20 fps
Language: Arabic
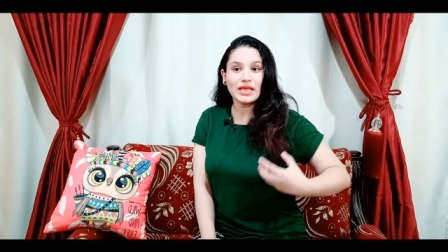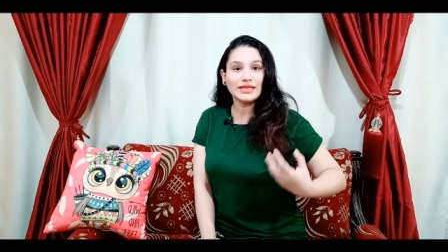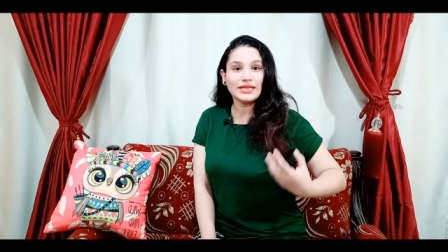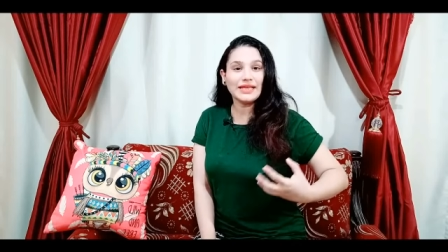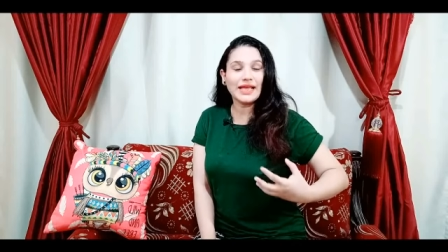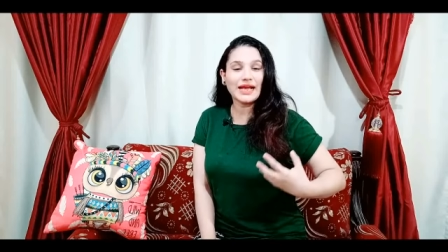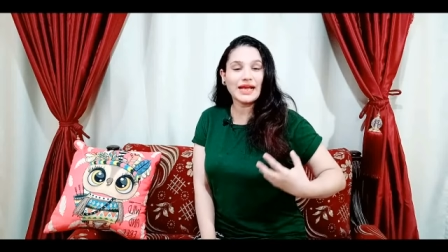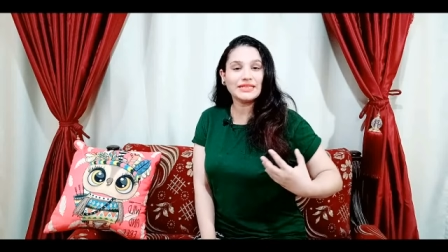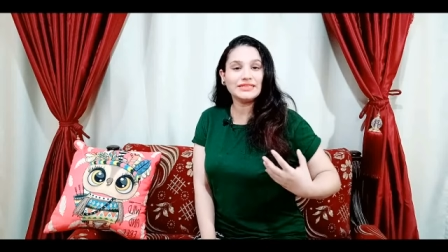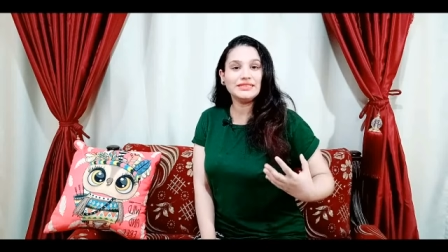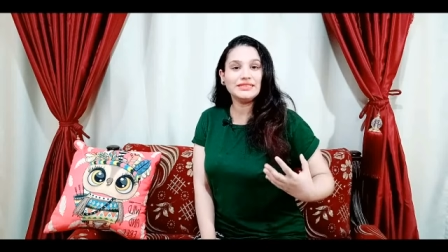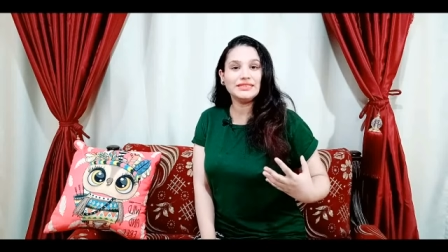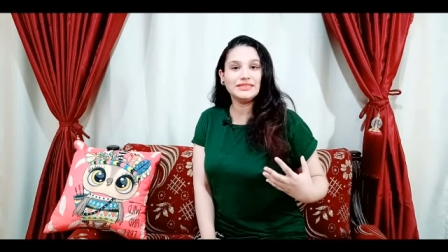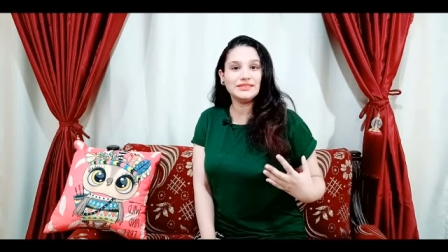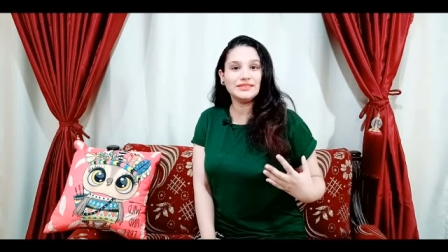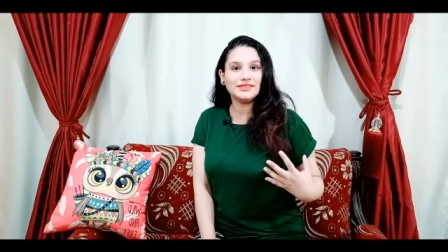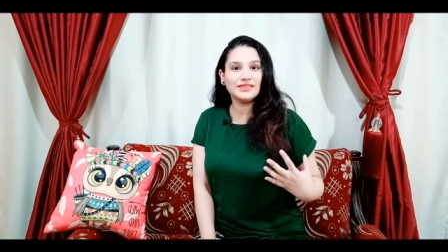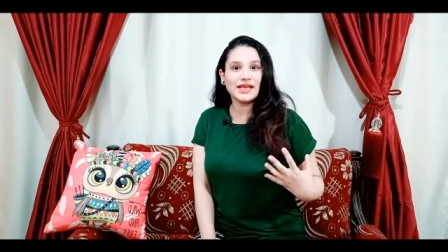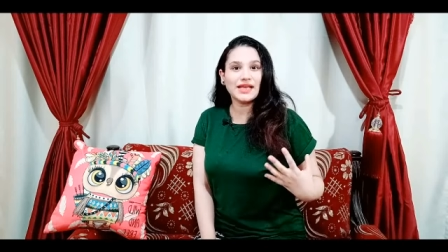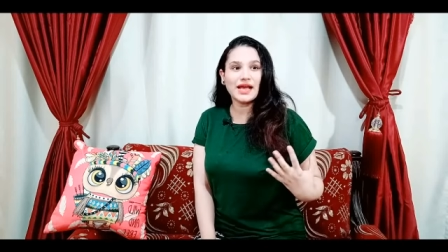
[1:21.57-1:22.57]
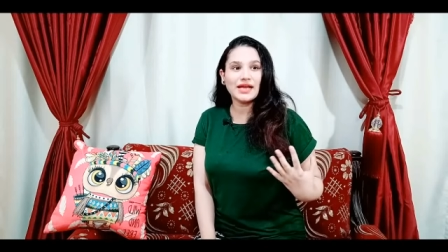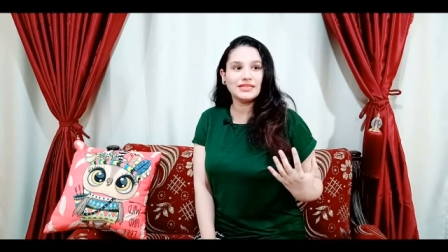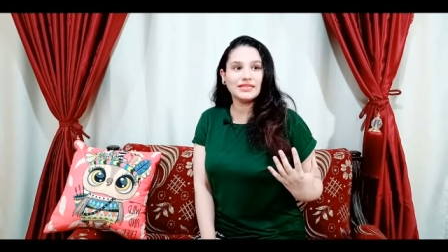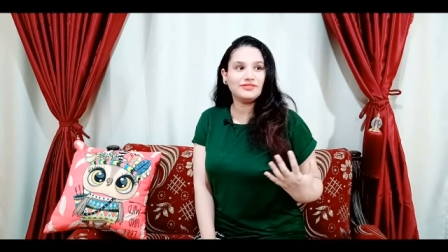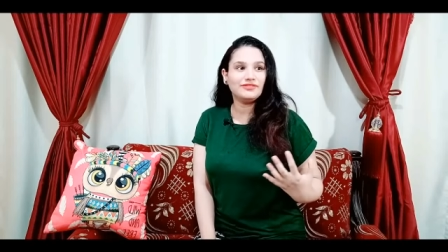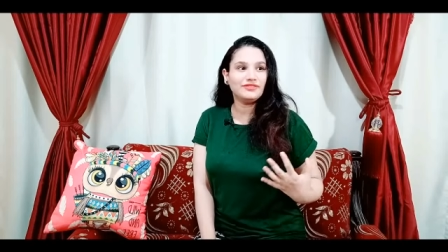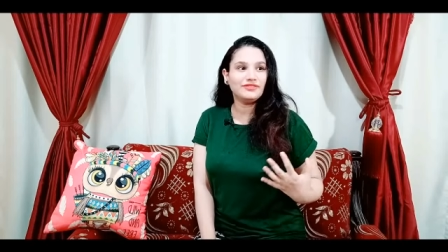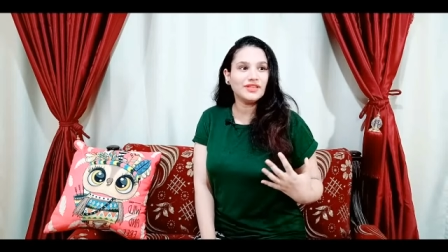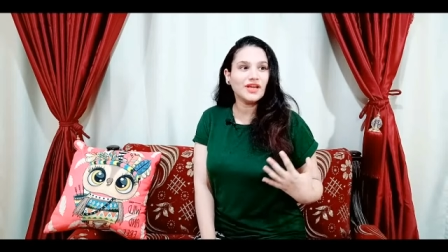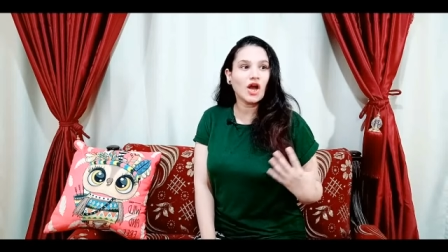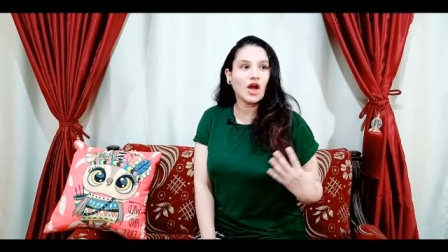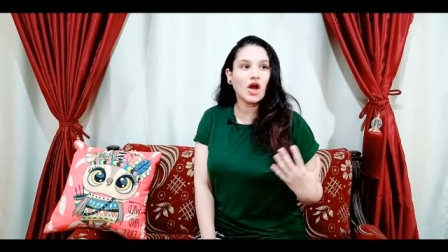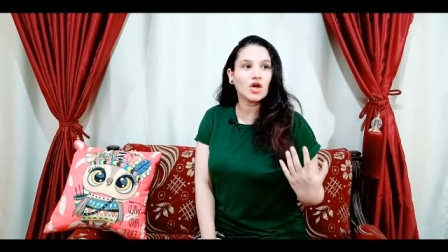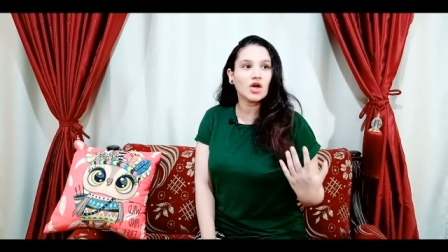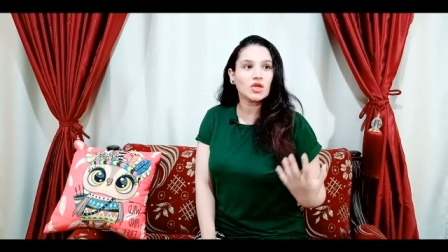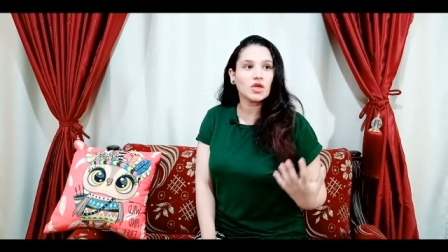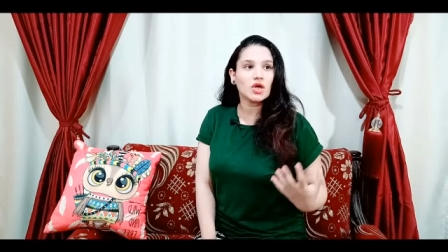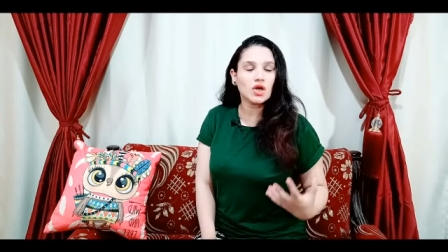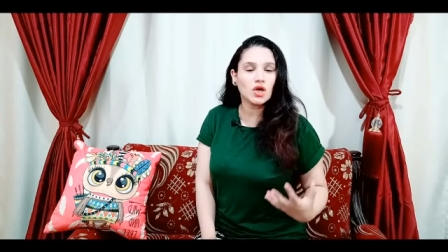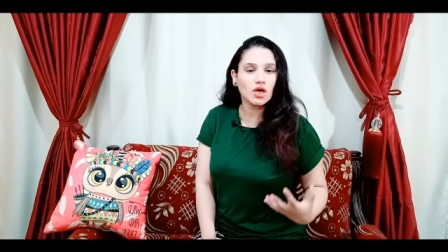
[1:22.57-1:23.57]
يعني يعني في
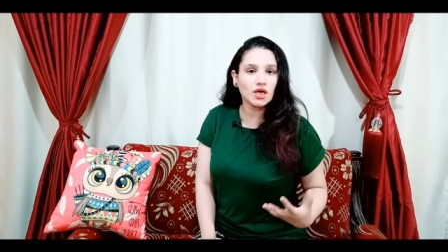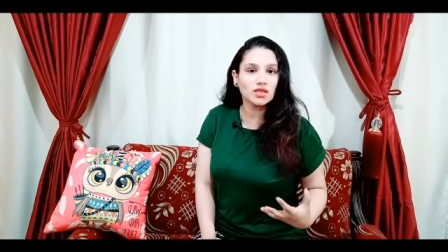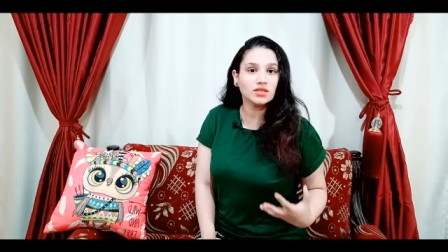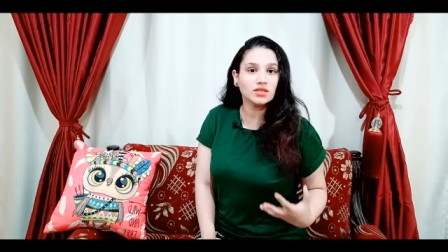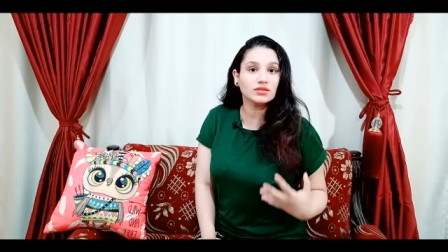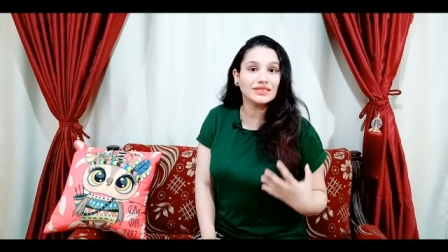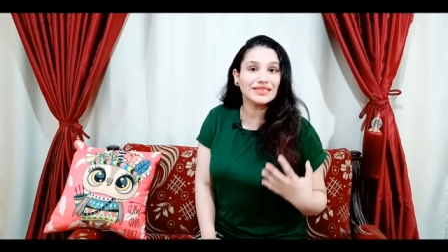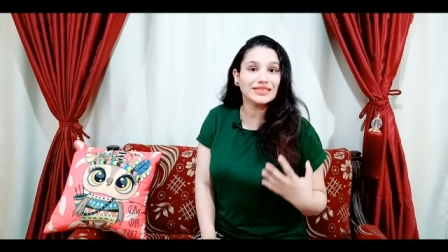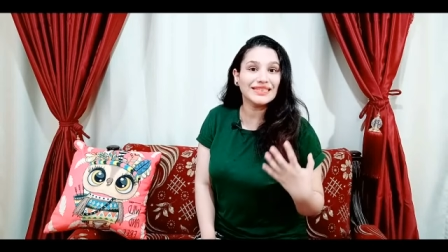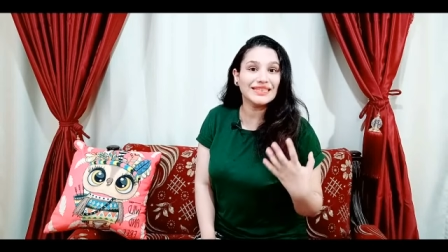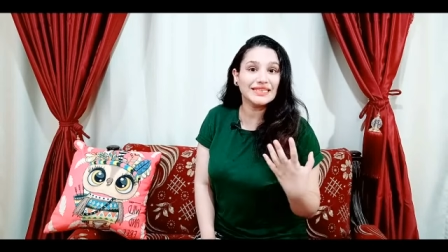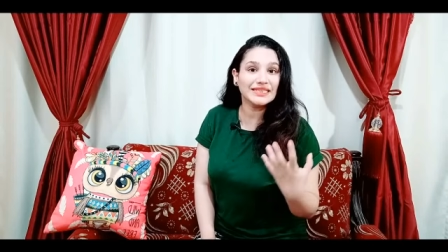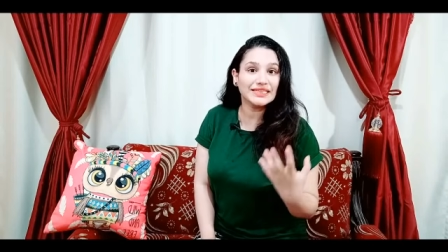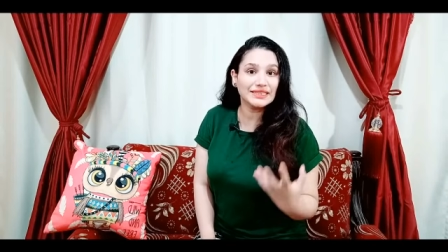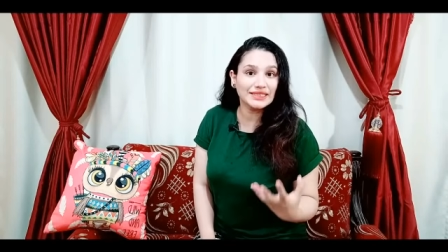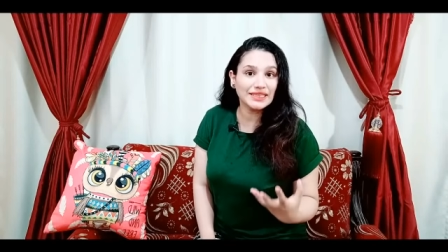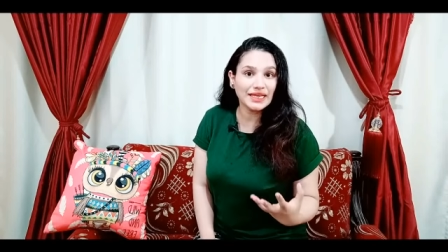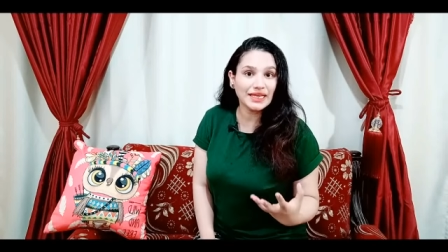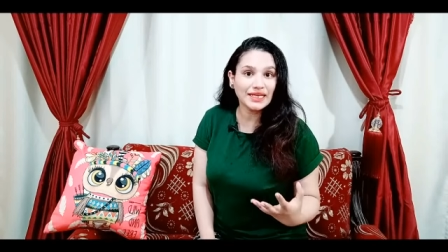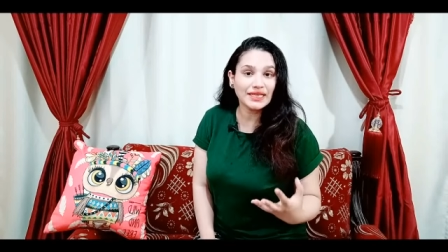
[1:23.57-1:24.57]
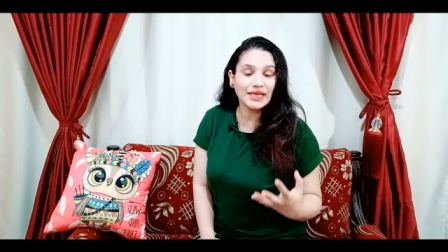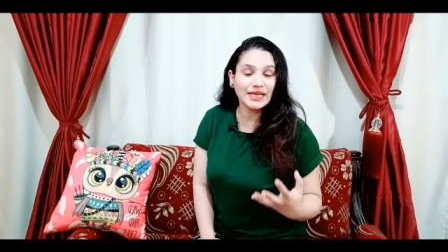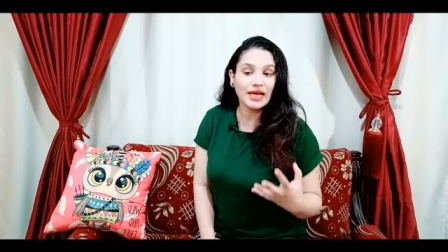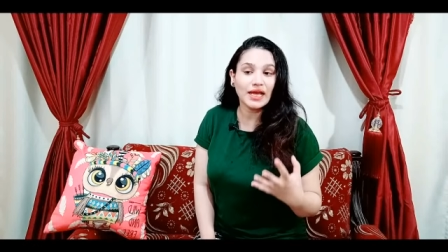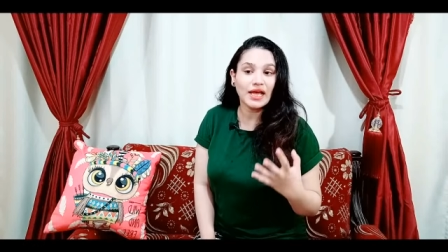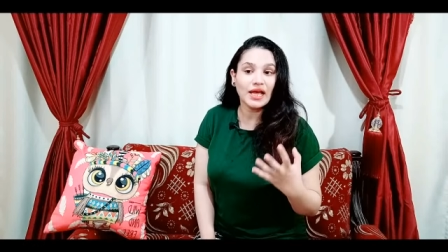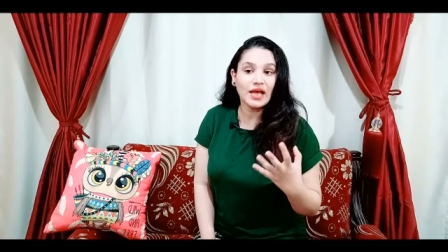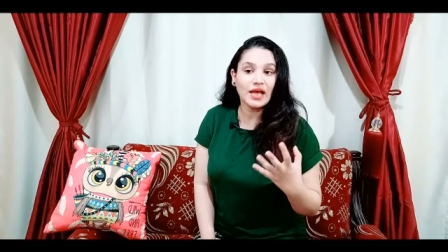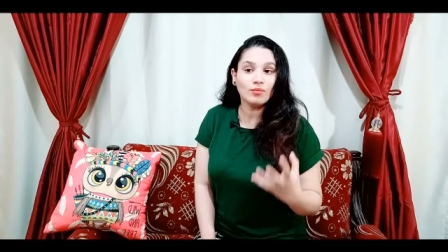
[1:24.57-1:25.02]
حركات جديه